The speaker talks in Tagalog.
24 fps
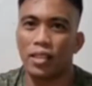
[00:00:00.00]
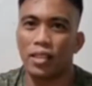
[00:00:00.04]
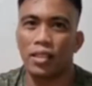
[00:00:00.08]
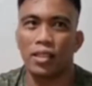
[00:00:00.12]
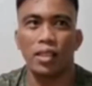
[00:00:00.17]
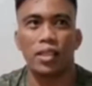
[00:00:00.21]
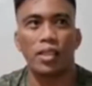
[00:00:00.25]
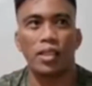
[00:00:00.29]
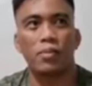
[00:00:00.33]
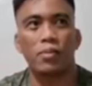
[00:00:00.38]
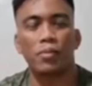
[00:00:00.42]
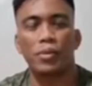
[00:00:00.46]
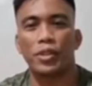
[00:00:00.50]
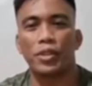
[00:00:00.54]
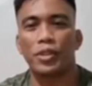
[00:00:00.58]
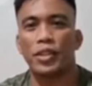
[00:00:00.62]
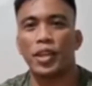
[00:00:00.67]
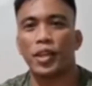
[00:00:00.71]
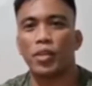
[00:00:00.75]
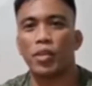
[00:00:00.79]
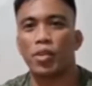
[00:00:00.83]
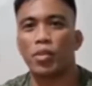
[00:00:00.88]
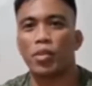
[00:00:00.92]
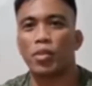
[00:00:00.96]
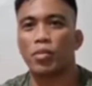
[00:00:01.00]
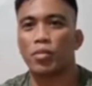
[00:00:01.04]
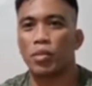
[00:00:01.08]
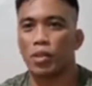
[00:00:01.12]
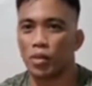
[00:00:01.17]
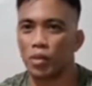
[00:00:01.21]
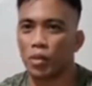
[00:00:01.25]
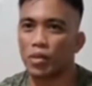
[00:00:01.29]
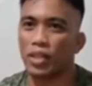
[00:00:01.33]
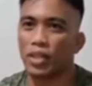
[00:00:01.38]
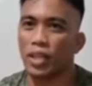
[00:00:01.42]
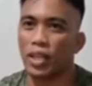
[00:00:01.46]
um, pwede kayong
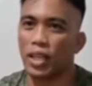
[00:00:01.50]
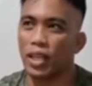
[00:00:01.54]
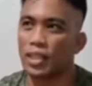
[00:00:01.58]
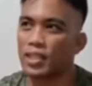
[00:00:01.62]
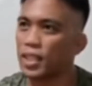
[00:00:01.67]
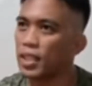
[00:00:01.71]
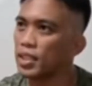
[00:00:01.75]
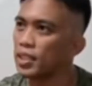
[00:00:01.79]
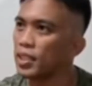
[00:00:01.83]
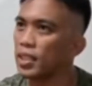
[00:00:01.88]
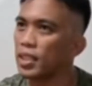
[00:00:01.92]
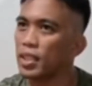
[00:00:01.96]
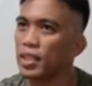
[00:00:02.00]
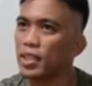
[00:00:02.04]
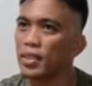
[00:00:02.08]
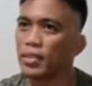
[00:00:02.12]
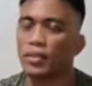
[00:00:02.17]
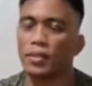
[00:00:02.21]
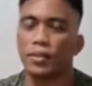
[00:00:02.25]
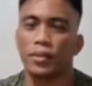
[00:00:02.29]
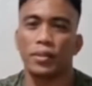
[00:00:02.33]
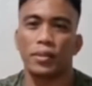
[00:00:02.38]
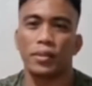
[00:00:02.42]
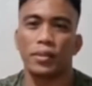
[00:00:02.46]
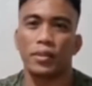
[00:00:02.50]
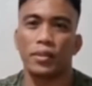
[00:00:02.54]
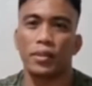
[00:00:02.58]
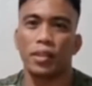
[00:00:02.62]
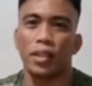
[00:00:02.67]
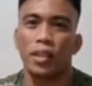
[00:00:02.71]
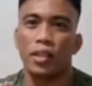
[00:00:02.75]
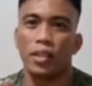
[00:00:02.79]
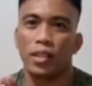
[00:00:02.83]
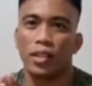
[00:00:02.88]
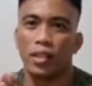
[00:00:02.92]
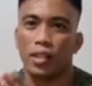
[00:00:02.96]
manood talaga sa kanila or
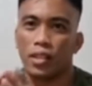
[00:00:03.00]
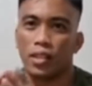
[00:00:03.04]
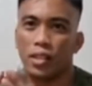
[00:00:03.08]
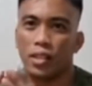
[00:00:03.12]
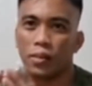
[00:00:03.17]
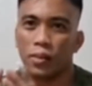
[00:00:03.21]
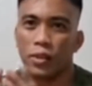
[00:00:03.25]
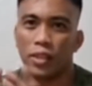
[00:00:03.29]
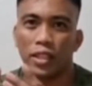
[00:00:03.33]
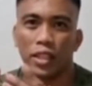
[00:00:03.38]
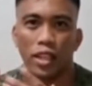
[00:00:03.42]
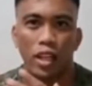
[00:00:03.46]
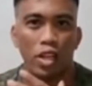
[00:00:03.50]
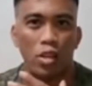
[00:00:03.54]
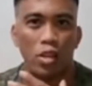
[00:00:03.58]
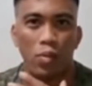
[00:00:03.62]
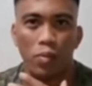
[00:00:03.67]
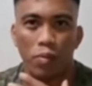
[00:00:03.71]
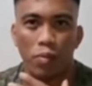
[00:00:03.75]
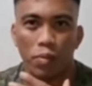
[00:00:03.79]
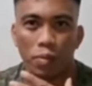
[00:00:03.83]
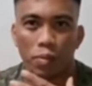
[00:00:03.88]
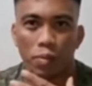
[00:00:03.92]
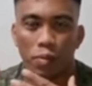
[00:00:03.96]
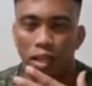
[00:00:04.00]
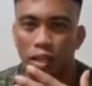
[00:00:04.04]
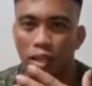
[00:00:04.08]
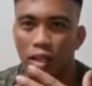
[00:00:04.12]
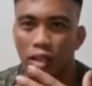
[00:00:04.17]
hindi kayo mag...